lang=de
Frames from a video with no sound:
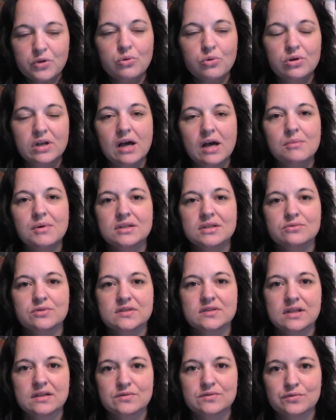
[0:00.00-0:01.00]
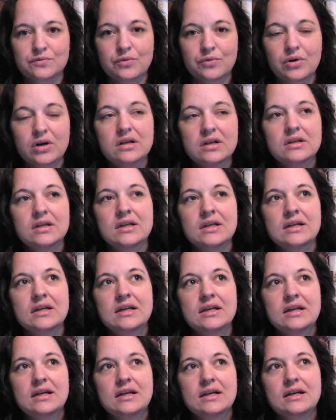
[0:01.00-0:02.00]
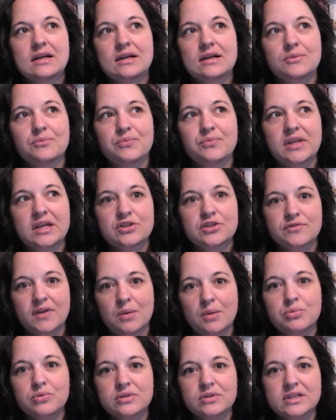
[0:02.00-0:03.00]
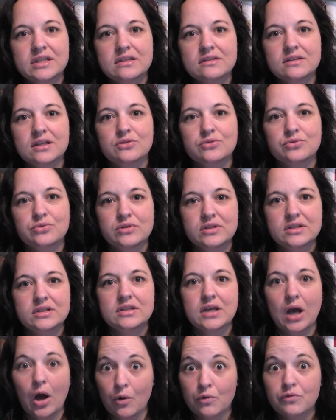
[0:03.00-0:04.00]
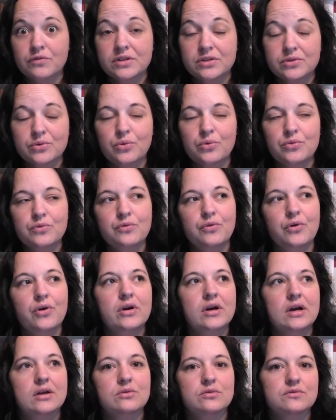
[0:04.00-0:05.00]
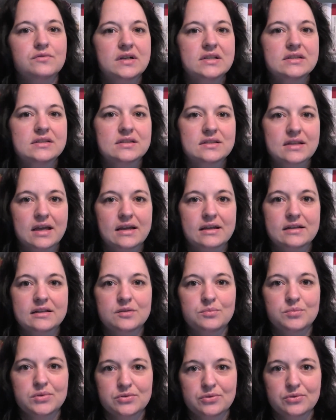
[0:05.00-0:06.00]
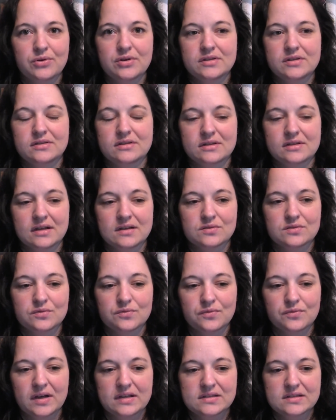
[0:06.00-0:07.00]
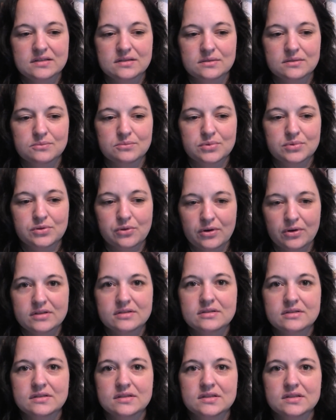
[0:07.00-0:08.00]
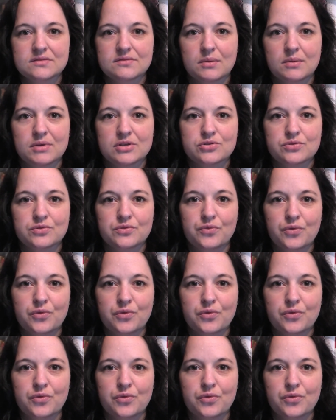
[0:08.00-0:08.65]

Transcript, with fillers: und arbeiten uns dann so vor. Ähm, der Schwerpunkt liegt natürlich auf den Thronfolgern und was das eigentlich bedeutet. Also was bedeutet es, wenn man schon